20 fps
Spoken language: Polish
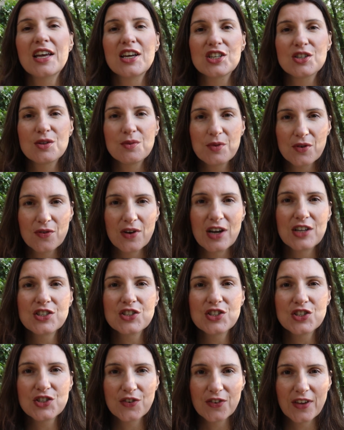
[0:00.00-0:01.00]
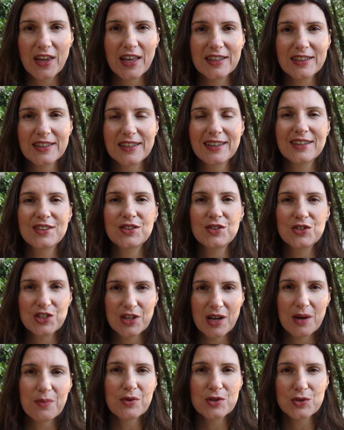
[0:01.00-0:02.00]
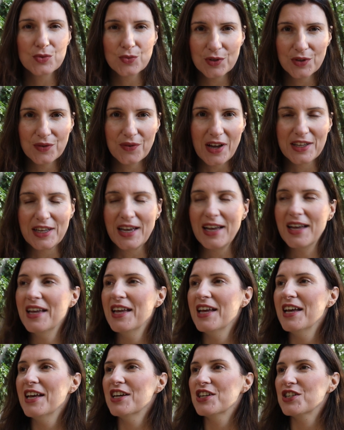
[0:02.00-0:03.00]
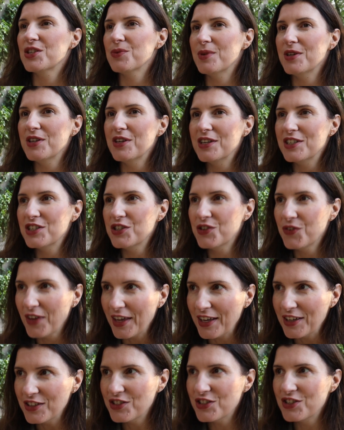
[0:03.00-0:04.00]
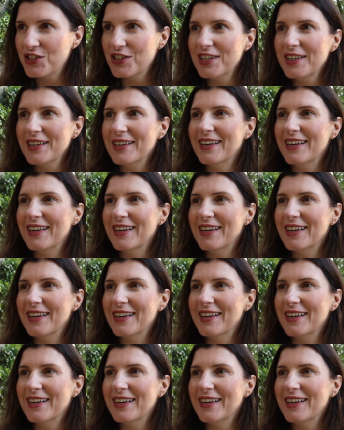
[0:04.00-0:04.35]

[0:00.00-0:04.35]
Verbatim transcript: żeby prowadzić świętych do dzieła posługiwania, żeby święci,